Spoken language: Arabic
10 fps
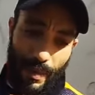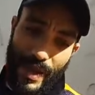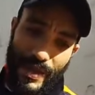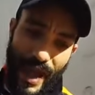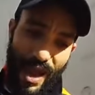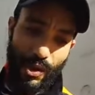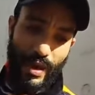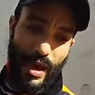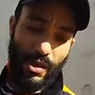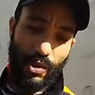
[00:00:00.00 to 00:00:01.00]
ماشي
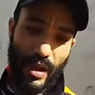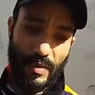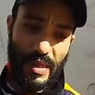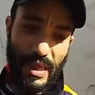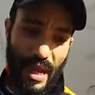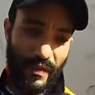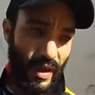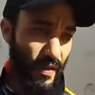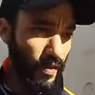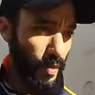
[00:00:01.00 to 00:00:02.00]
حقره اخويا بزاف
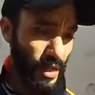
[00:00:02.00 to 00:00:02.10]
حنا في